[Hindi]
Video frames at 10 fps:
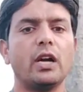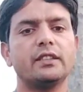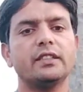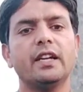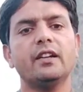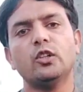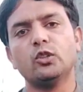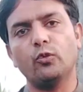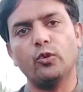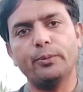उगाती हैं
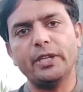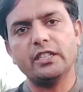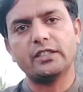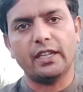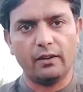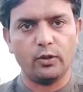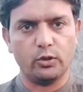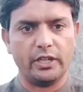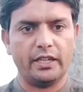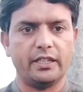तो वो भी तलफ
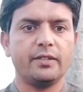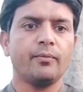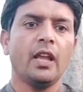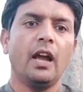हो जाएंगी